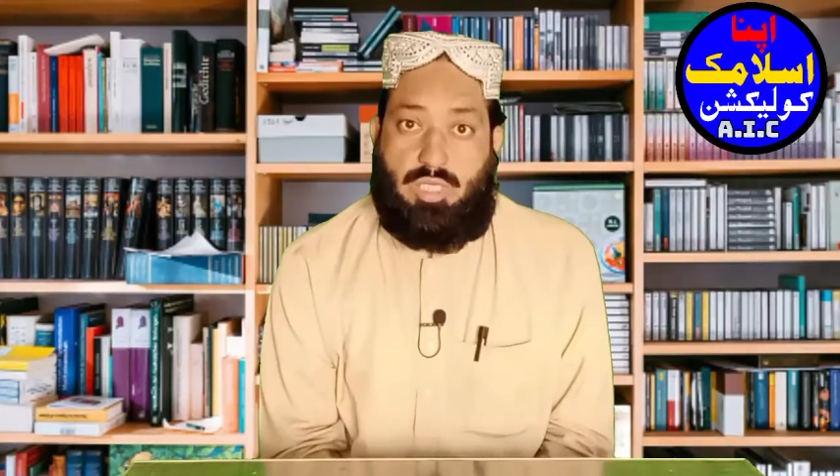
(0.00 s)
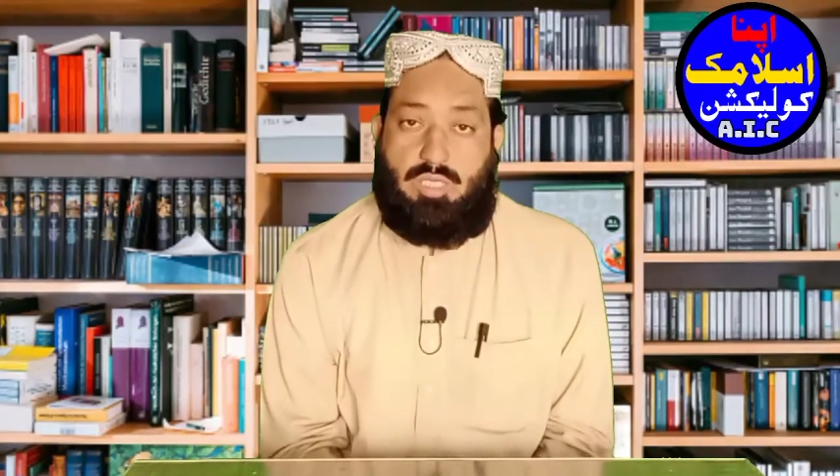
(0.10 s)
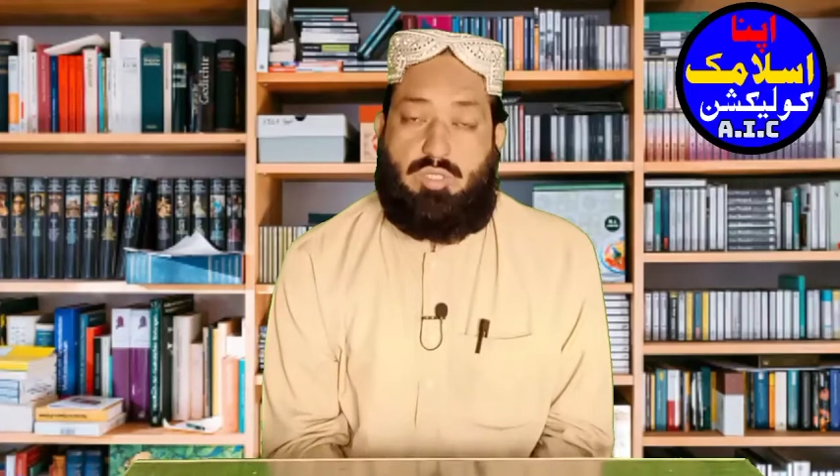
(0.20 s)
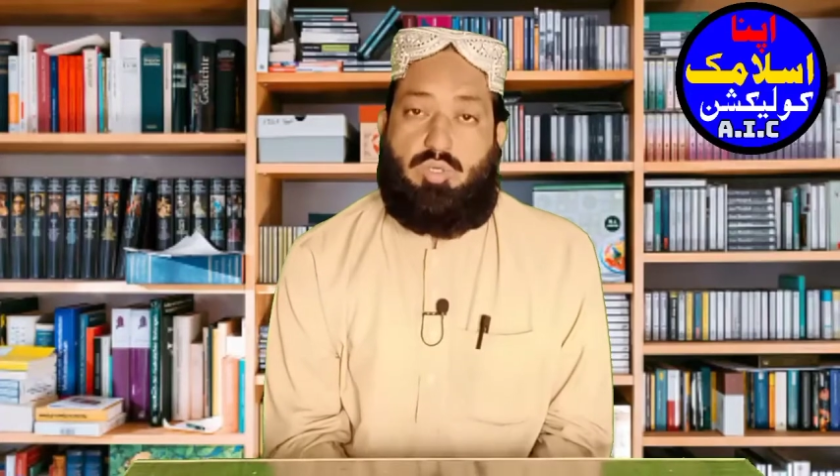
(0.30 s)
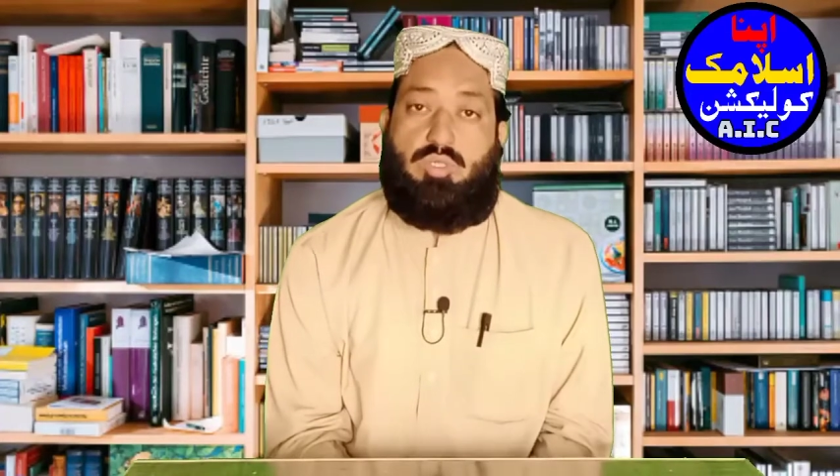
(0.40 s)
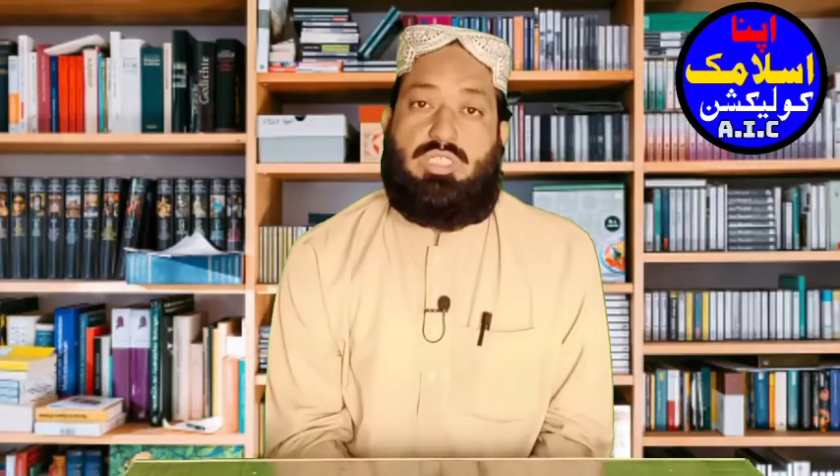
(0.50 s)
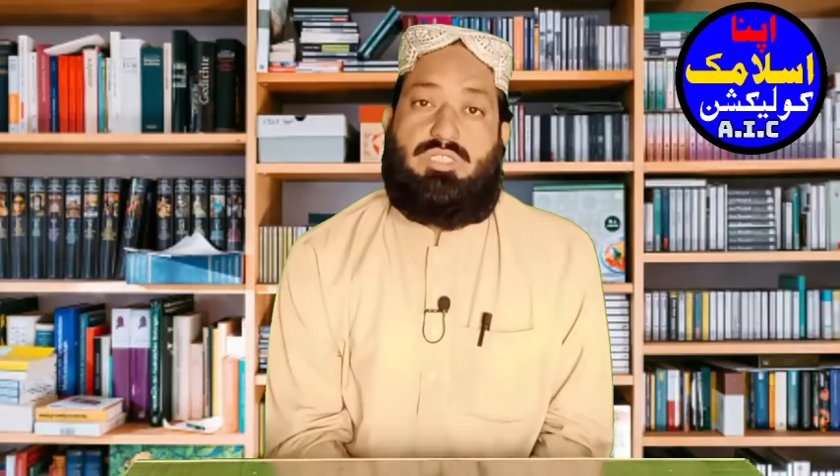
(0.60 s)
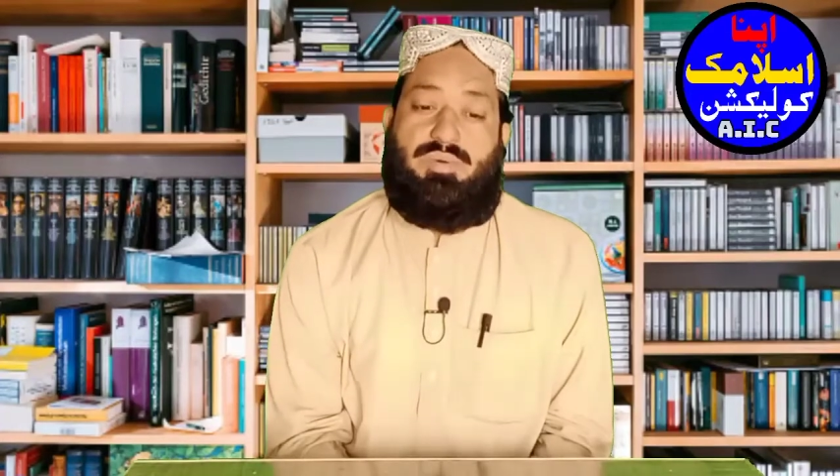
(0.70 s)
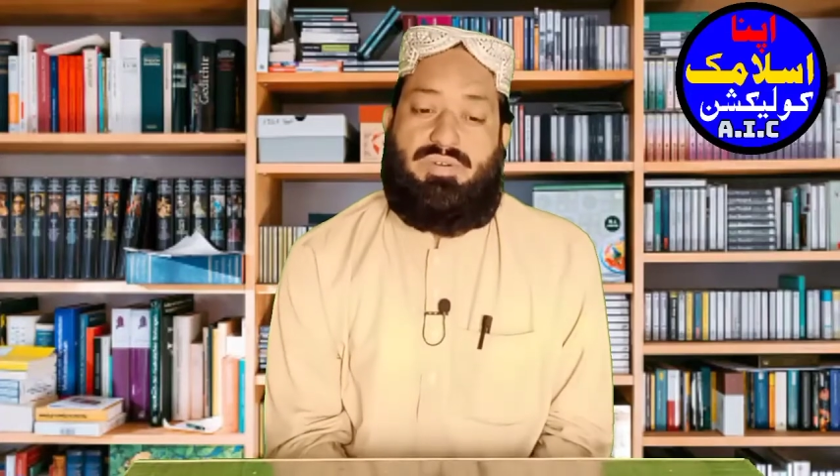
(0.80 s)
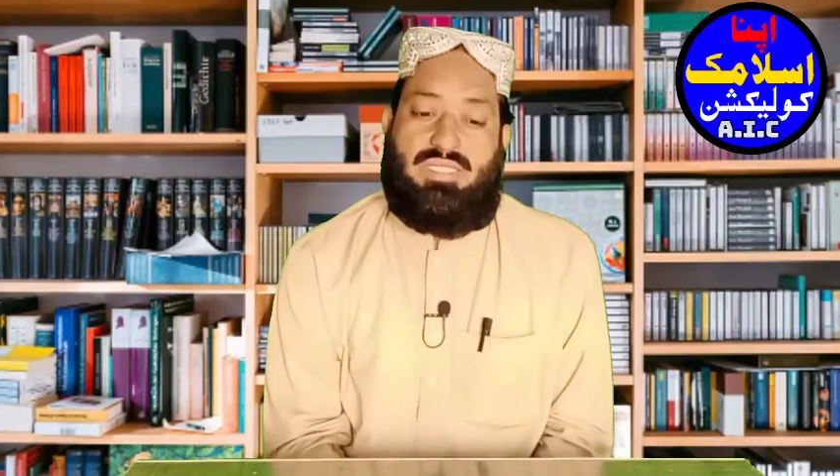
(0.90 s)
दर्द हो
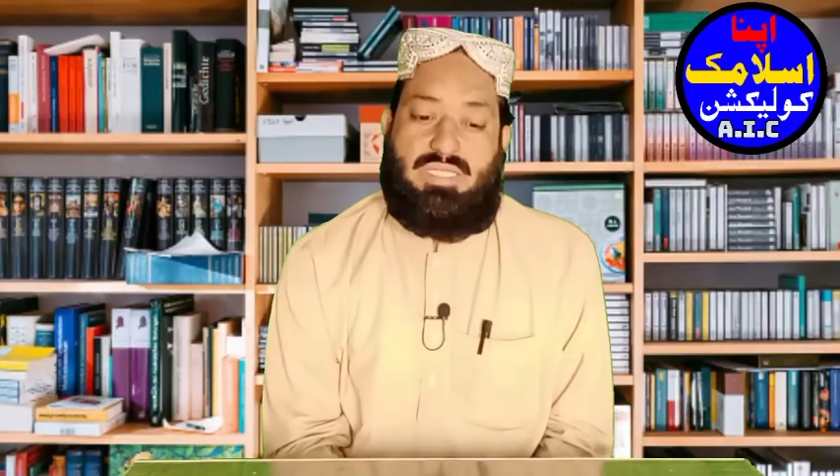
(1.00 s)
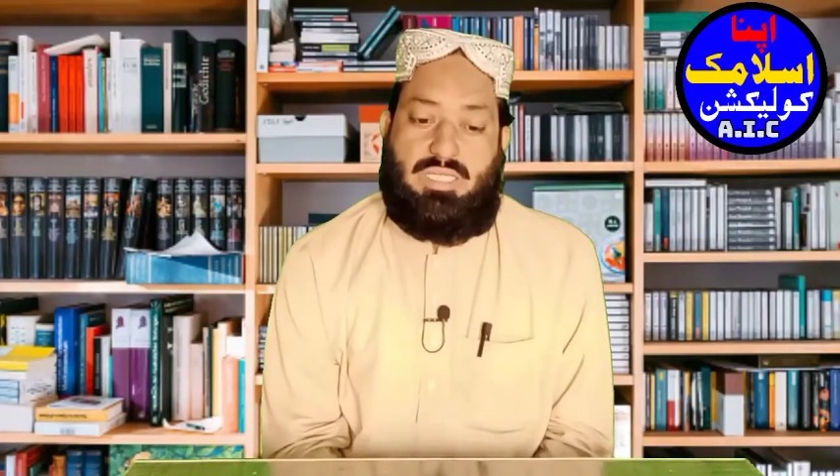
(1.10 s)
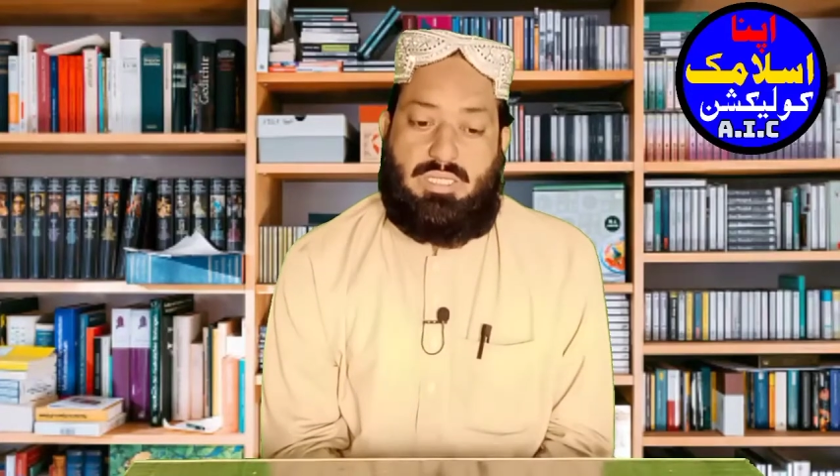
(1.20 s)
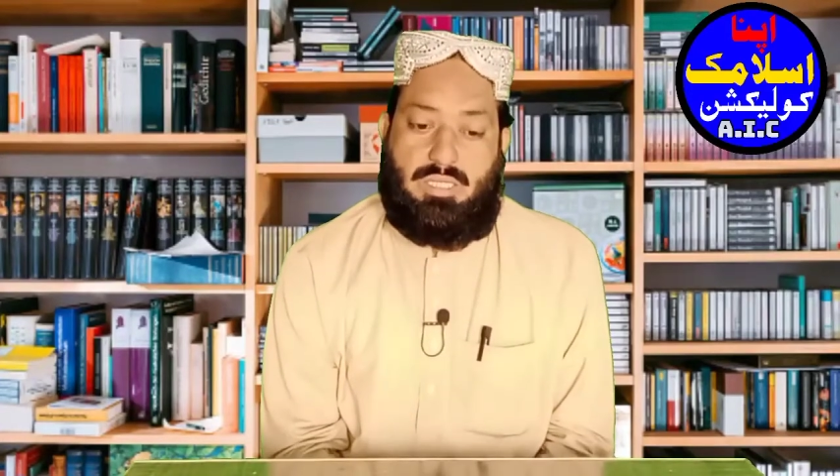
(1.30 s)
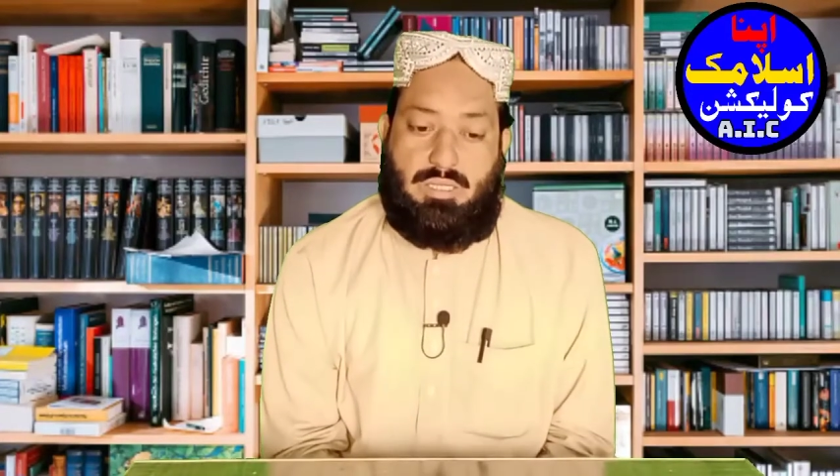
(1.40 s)
जिस बवासीर के